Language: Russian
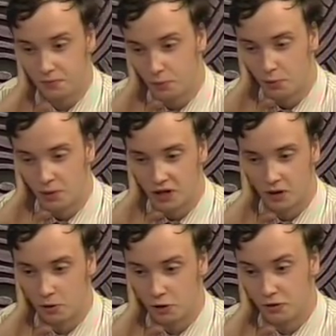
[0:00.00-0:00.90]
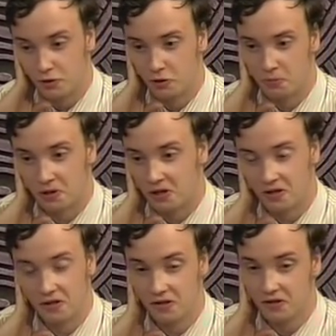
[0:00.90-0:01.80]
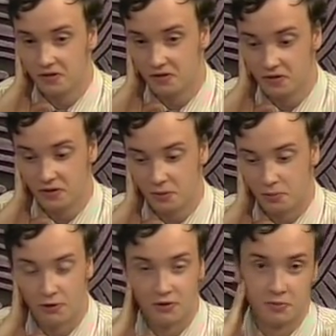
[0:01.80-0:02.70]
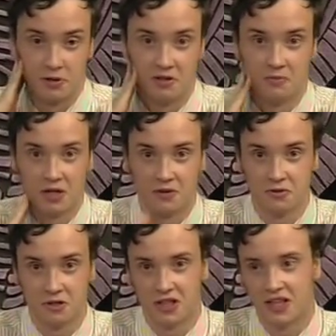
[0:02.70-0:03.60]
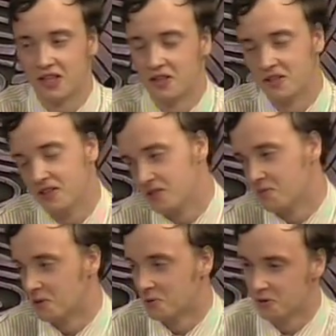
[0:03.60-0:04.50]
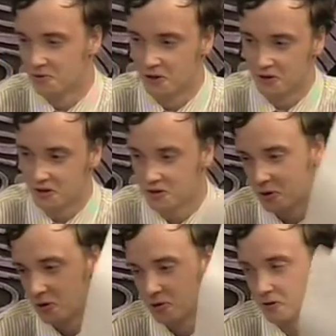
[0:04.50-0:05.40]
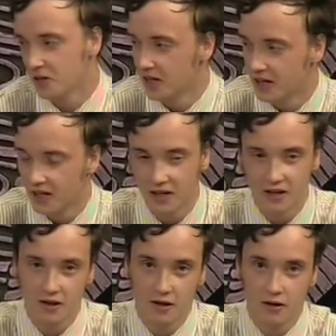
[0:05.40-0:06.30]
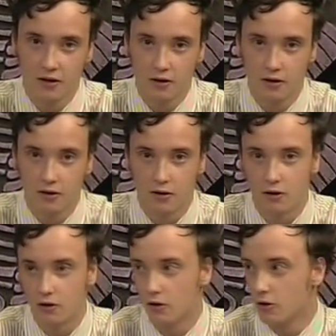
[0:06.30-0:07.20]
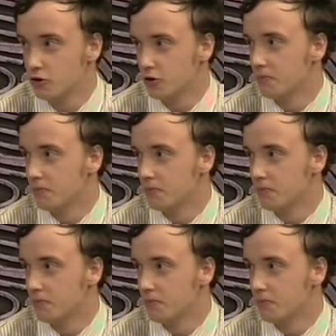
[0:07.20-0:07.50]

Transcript: публика очень теплая, тепло воспринимала вчера, и я даже был удивлен и тронут. Ну почему? Ты у тебя хорошие стихи, очень,